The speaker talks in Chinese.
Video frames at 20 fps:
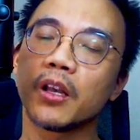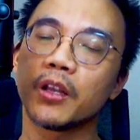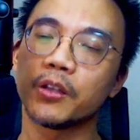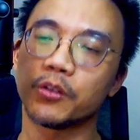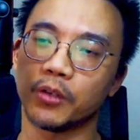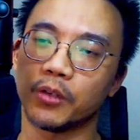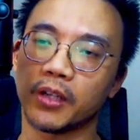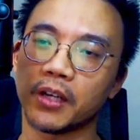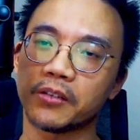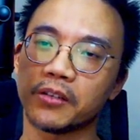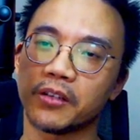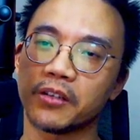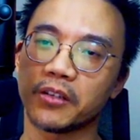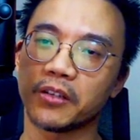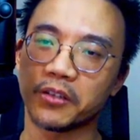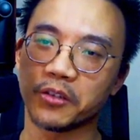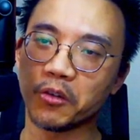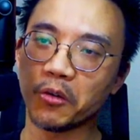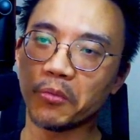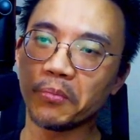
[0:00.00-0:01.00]
所以他是一个
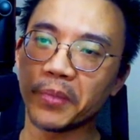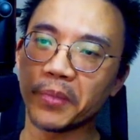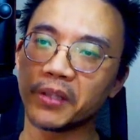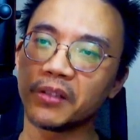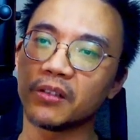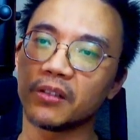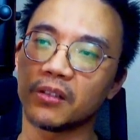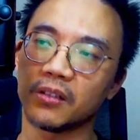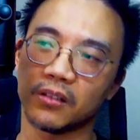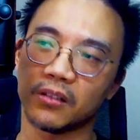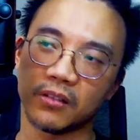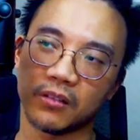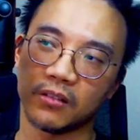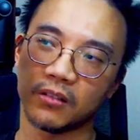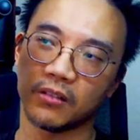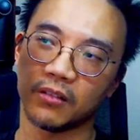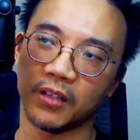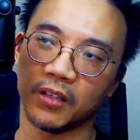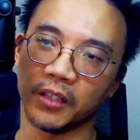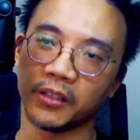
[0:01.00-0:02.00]
佣兵的
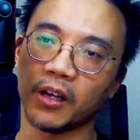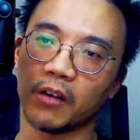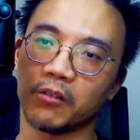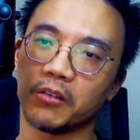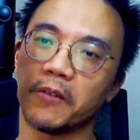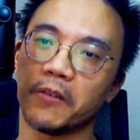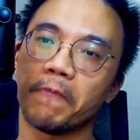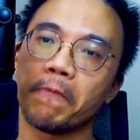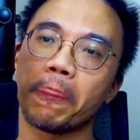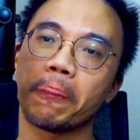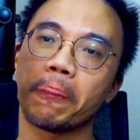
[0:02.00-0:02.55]
领导人，